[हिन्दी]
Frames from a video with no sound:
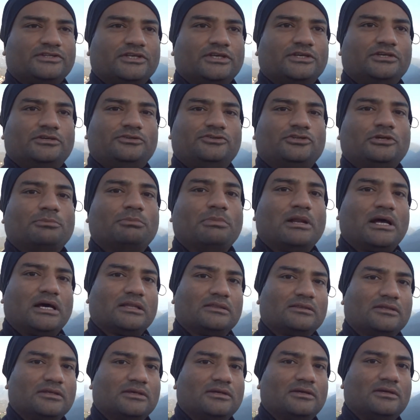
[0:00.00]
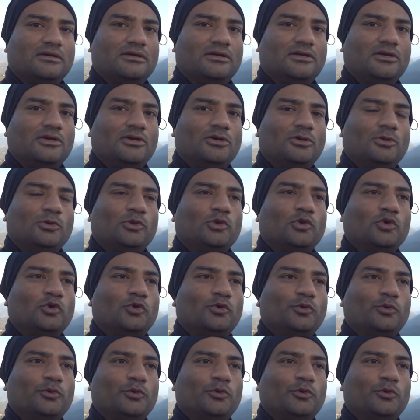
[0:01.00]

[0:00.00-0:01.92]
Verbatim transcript: से शिमला आते हैं तो